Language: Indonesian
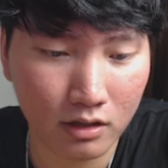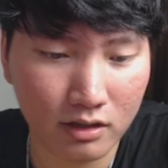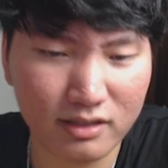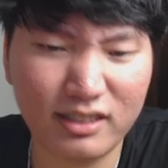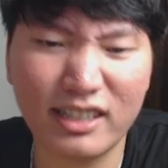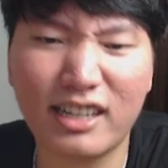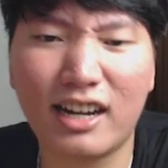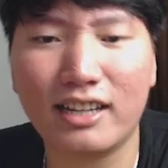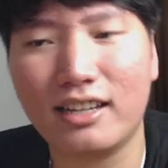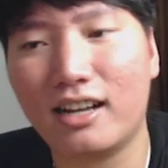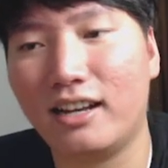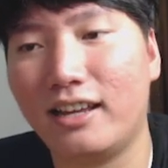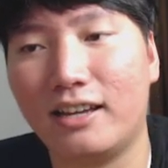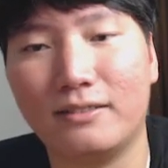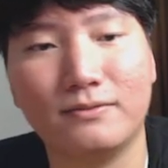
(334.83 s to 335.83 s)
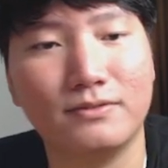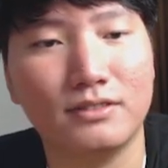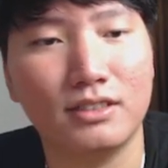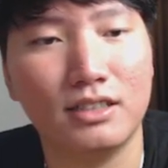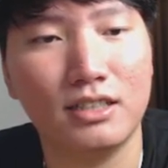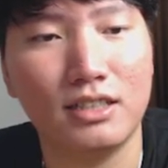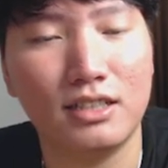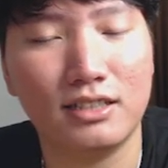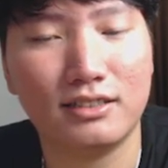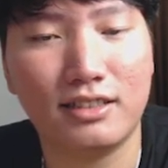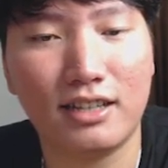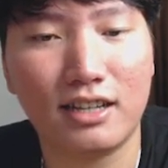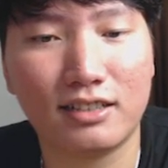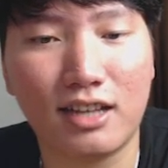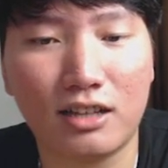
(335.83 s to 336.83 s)
Stiker aja kali ya
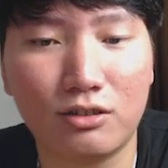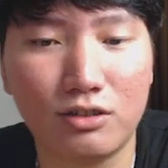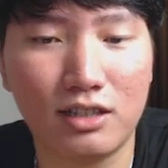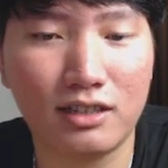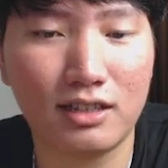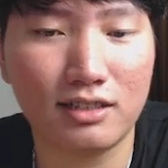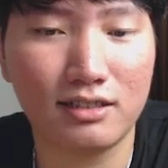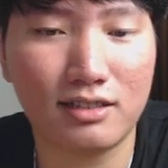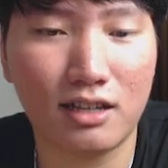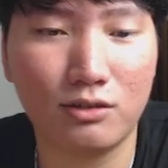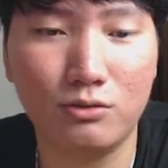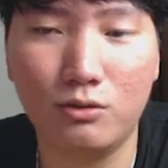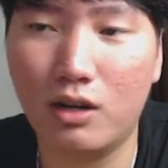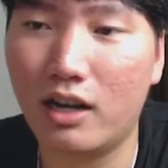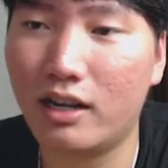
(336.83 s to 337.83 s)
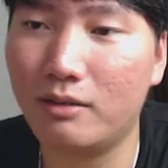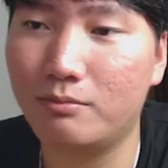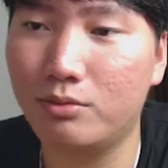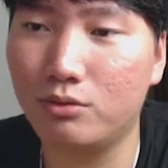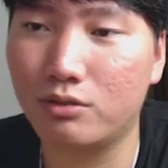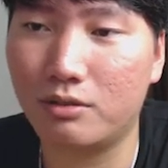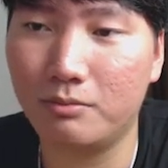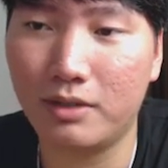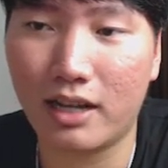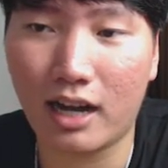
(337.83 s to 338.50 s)
Stiker satu kita sisa 2900